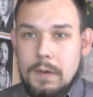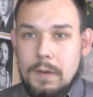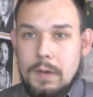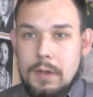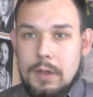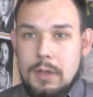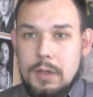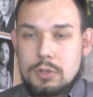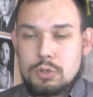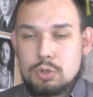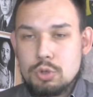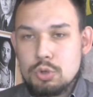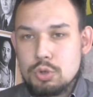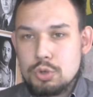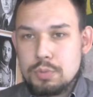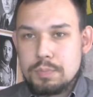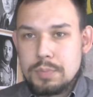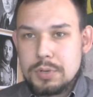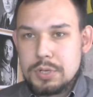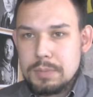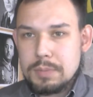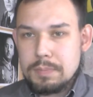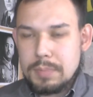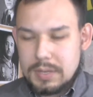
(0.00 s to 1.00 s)
E, cóż,
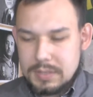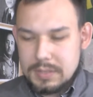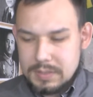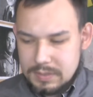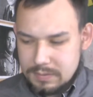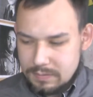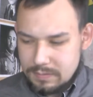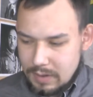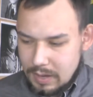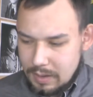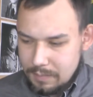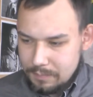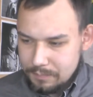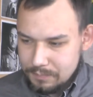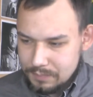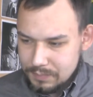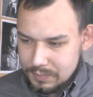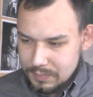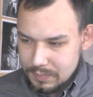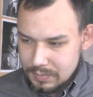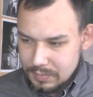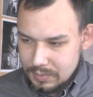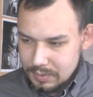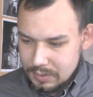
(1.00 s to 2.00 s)
proszę Państwa,
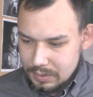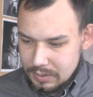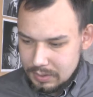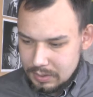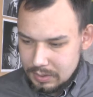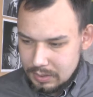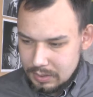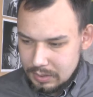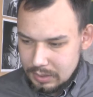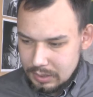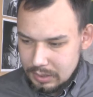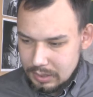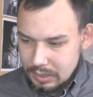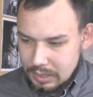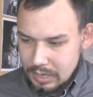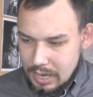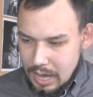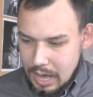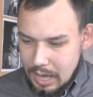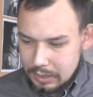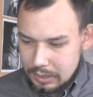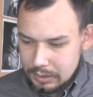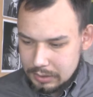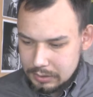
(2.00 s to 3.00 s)
mm,
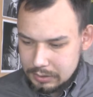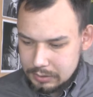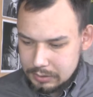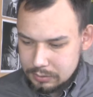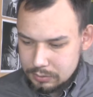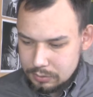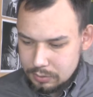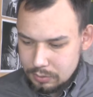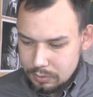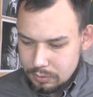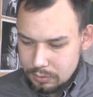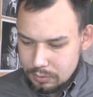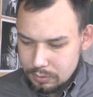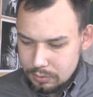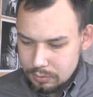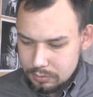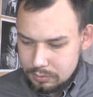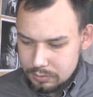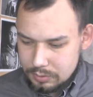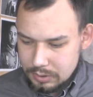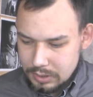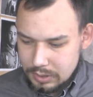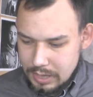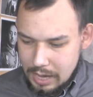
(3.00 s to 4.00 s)
jak
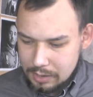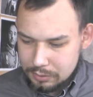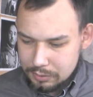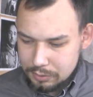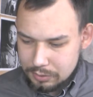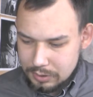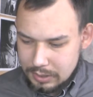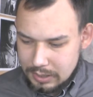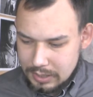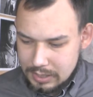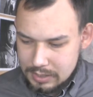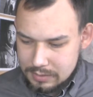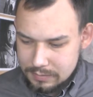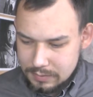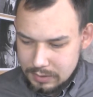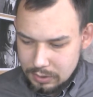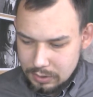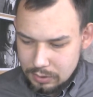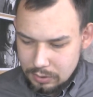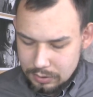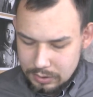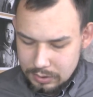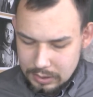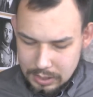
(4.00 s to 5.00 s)
to, jak to teraz
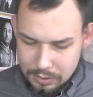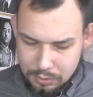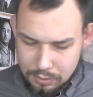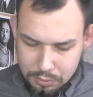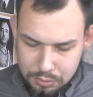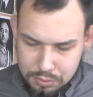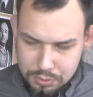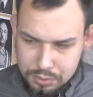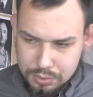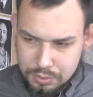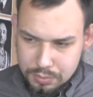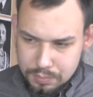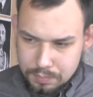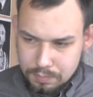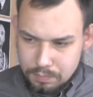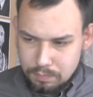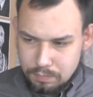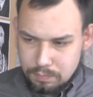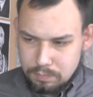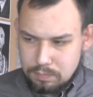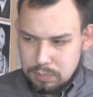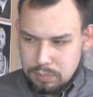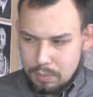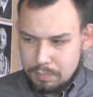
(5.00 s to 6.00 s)
wygląda? No już
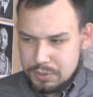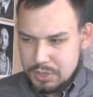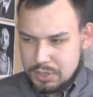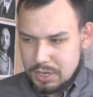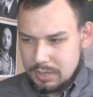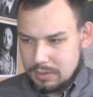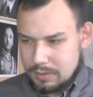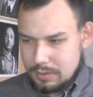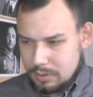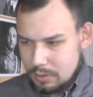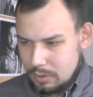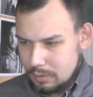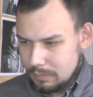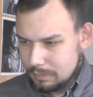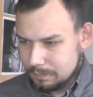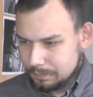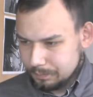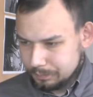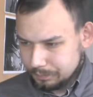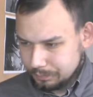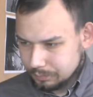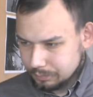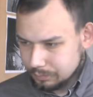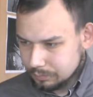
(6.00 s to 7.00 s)
poprzednio,
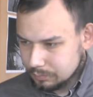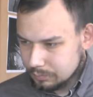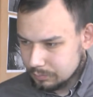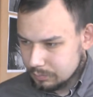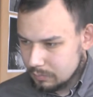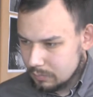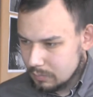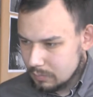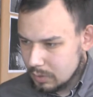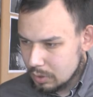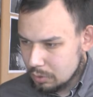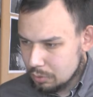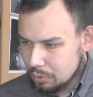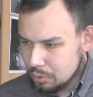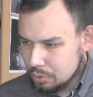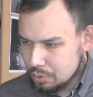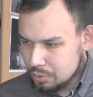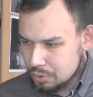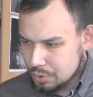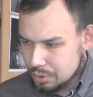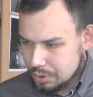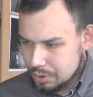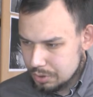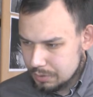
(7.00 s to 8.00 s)

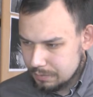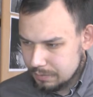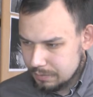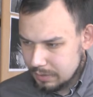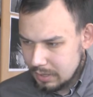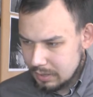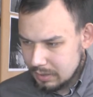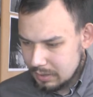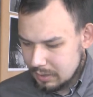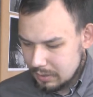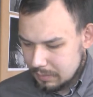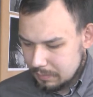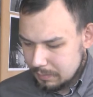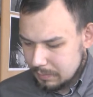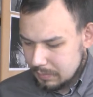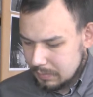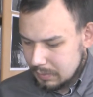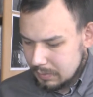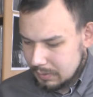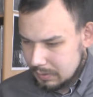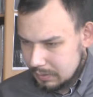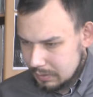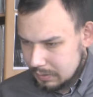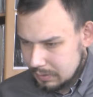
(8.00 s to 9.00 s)
już w, jednym,
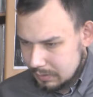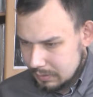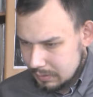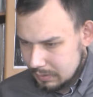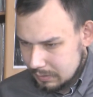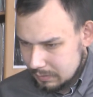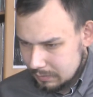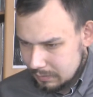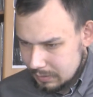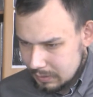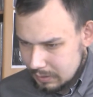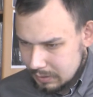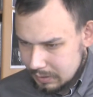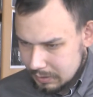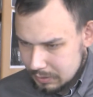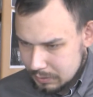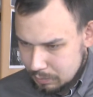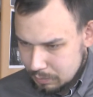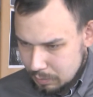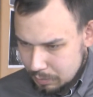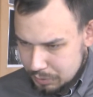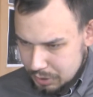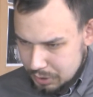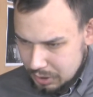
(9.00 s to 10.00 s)
w jednych
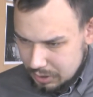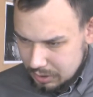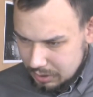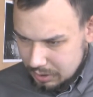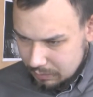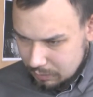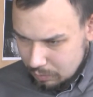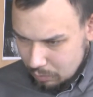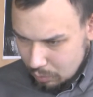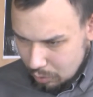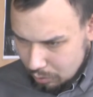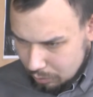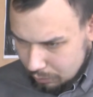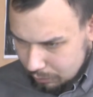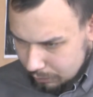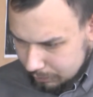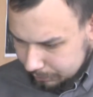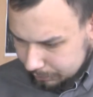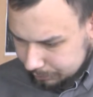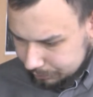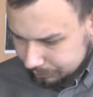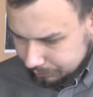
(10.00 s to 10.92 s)
z poprzednich wyborów